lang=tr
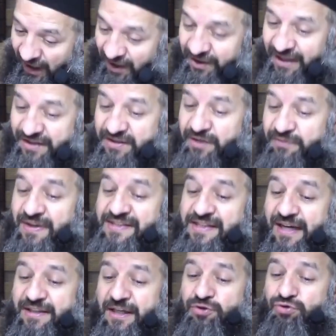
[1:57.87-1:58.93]
Anlattı ve
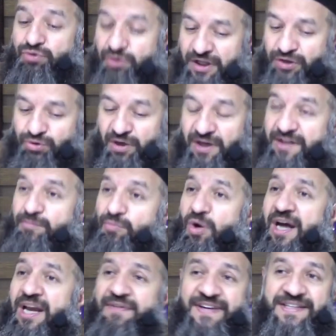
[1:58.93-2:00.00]
zaten şunu da söyledi.
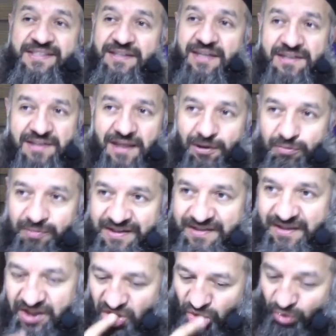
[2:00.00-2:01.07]
Muhalefetsiz de asla olmaz
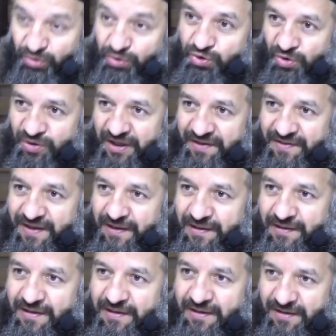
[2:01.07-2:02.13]
dedi konunun sonlarında.
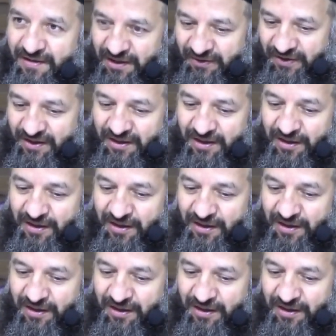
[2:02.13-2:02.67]
Evet. Evet.